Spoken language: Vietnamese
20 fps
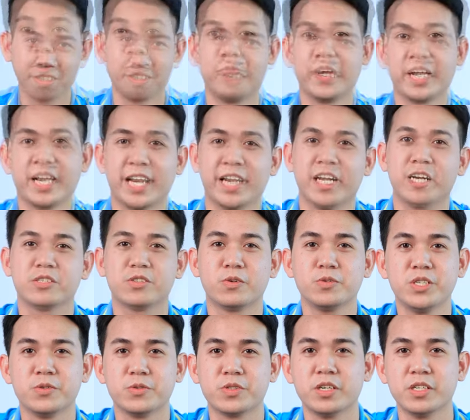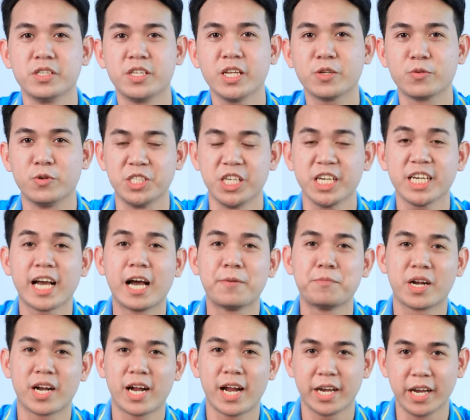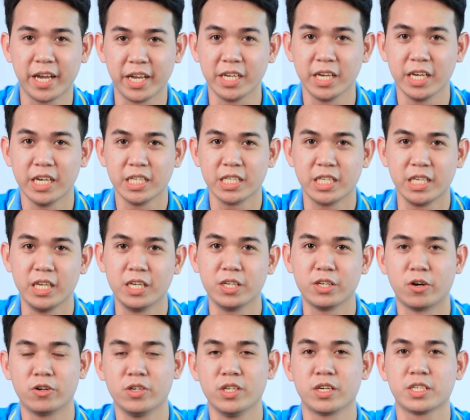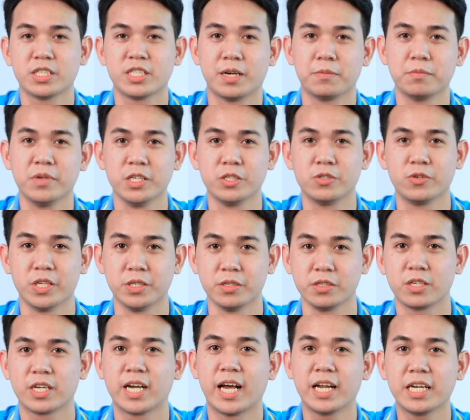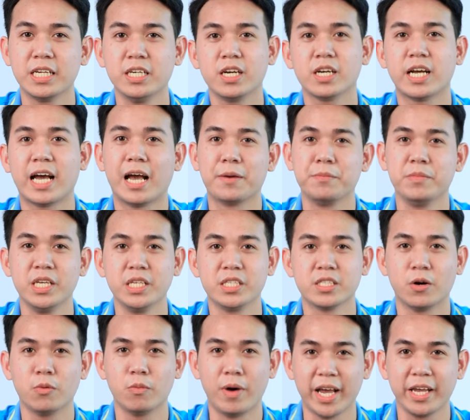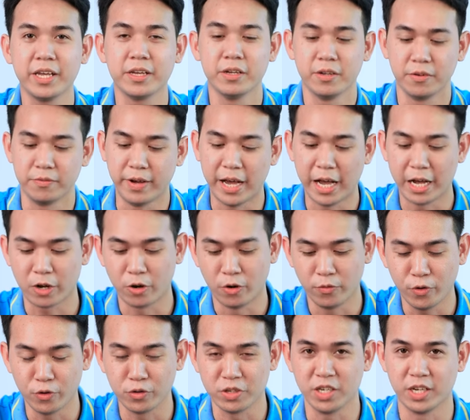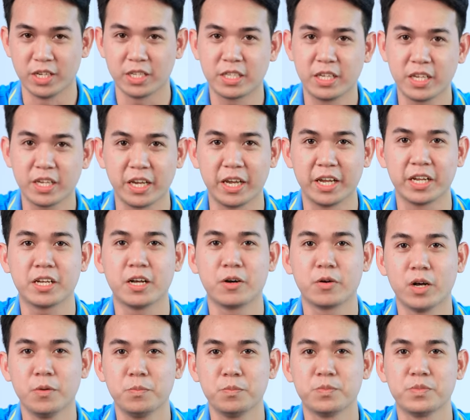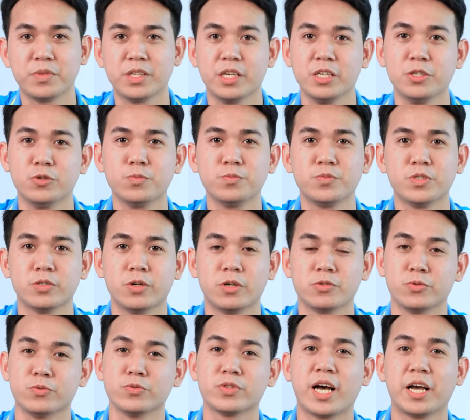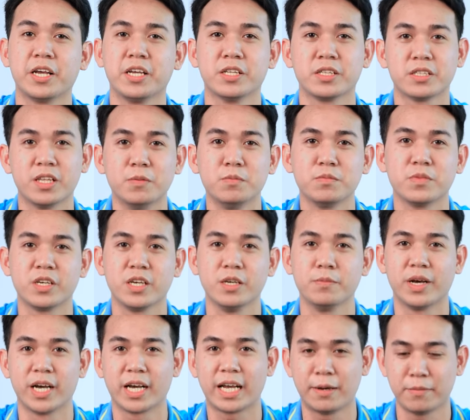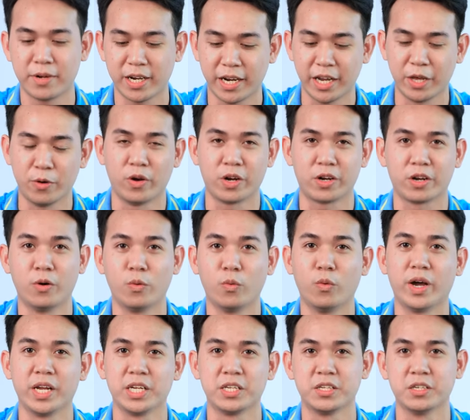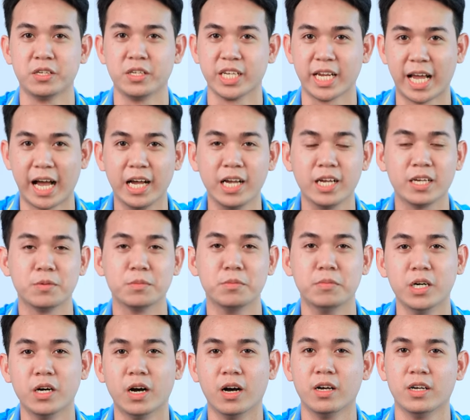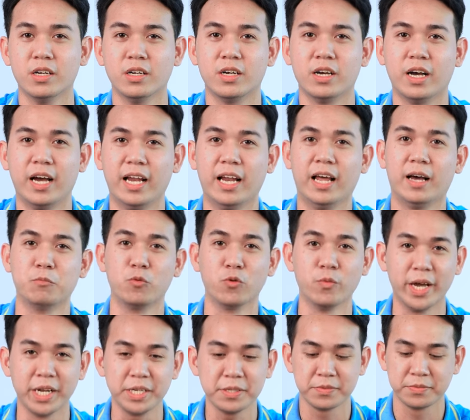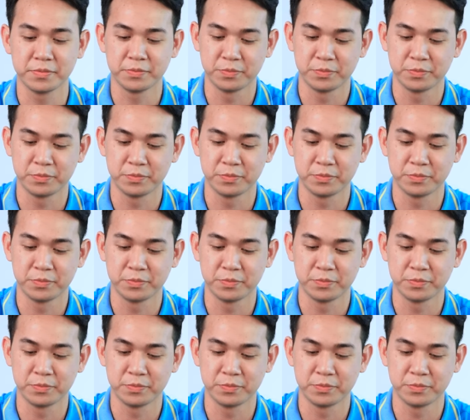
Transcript: Về khả năng chống chịu thời tiết của chiếc camera này thì nó được trang bị chuyện kháng nước IP67 và có vỏ nhựa thiết kế cao cấp thì giúp cho chúng ta yên tâm khi mà camera này hoạt động ngoài trời nắng, mưa hay là bụi bẩn.